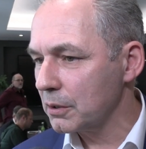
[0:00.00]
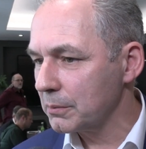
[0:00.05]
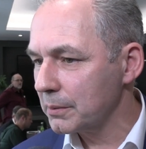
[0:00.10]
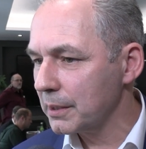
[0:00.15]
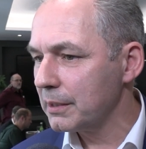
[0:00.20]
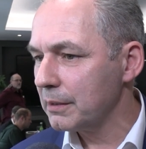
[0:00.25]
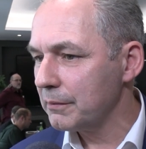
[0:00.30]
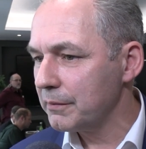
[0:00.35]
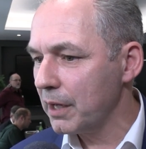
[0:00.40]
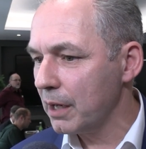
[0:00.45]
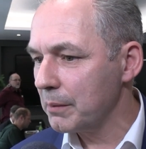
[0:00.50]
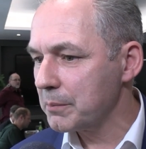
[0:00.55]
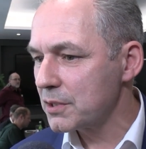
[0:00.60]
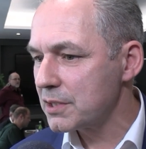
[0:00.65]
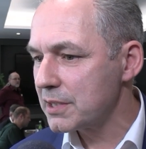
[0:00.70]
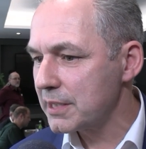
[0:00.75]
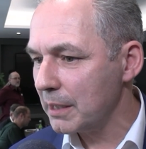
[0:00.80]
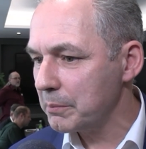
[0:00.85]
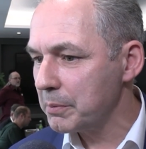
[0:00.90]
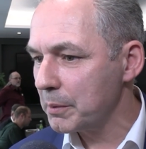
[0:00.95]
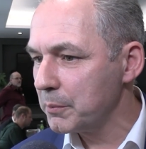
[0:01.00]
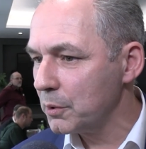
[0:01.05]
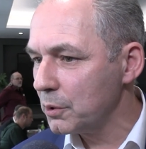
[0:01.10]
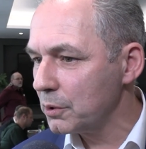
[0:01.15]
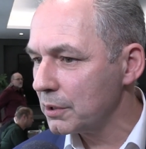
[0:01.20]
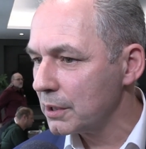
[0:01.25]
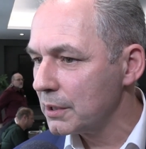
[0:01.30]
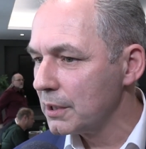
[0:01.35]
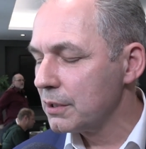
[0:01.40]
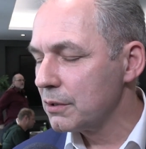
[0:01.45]
Aber wir haben uns sehr
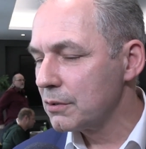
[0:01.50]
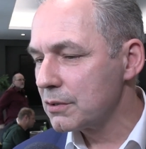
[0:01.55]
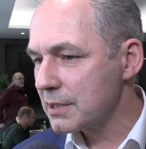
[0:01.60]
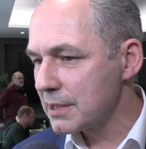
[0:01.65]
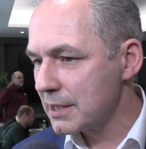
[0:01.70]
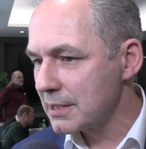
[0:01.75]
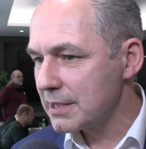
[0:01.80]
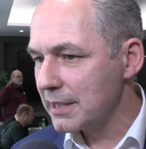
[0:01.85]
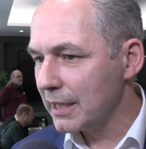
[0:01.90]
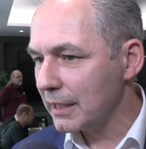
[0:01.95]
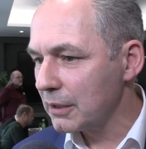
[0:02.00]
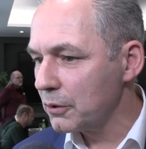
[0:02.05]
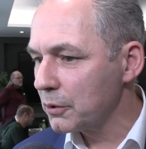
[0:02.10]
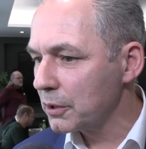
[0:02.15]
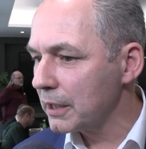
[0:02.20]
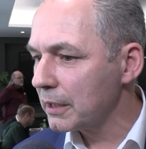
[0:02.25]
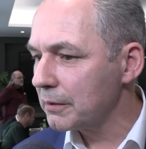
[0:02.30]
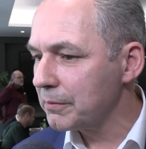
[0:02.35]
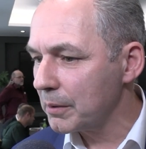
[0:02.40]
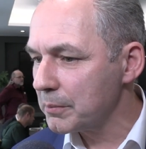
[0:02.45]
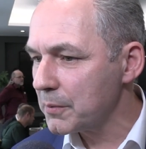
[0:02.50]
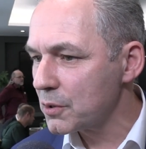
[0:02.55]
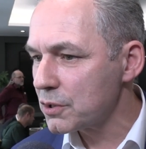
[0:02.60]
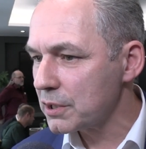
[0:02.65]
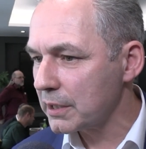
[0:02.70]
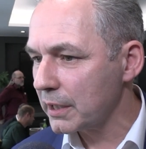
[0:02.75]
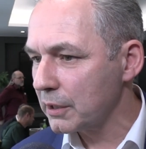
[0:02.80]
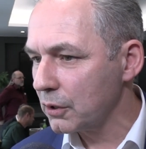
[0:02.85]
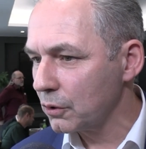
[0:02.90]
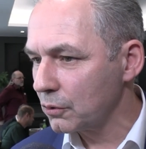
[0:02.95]
bemüht und sind sehr glücklich, wenn wir
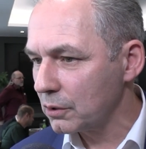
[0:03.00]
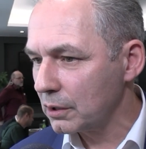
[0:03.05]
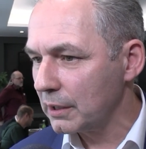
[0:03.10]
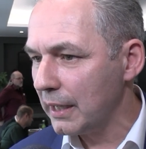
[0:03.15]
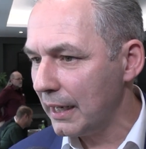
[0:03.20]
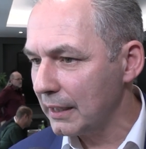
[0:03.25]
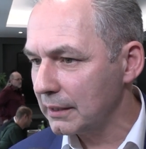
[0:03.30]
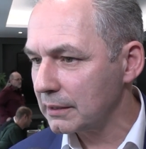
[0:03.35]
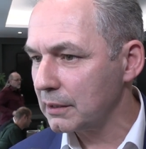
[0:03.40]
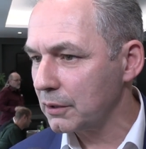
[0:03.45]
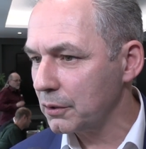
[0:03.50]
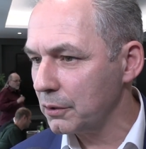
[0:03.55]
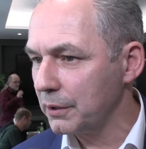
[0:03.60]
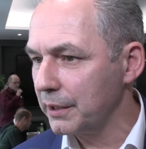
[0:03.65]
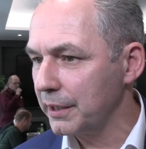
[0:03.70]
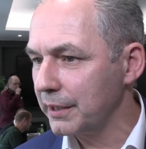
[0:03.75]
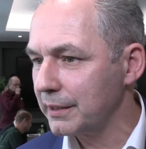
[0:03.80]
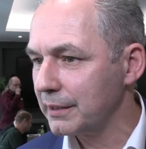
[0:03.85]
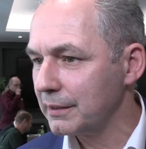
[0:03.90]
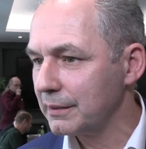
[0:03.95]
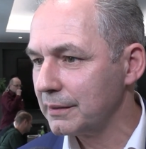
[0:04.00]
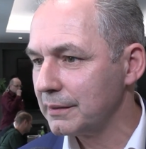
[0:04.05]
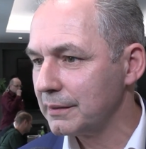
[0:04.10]
unsere Kunden halten können.